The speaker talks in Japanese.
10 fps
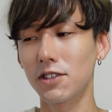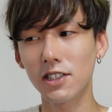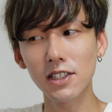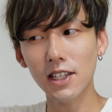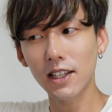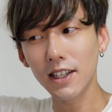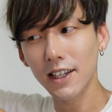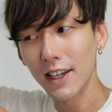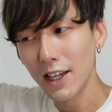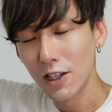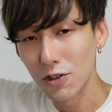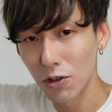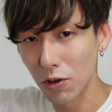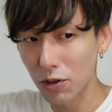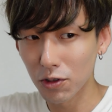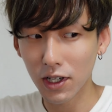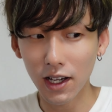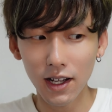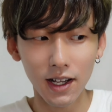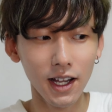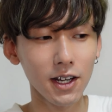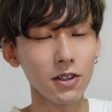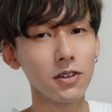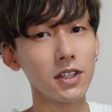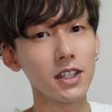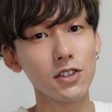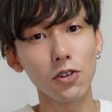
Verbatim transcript: 常に上流から下流域、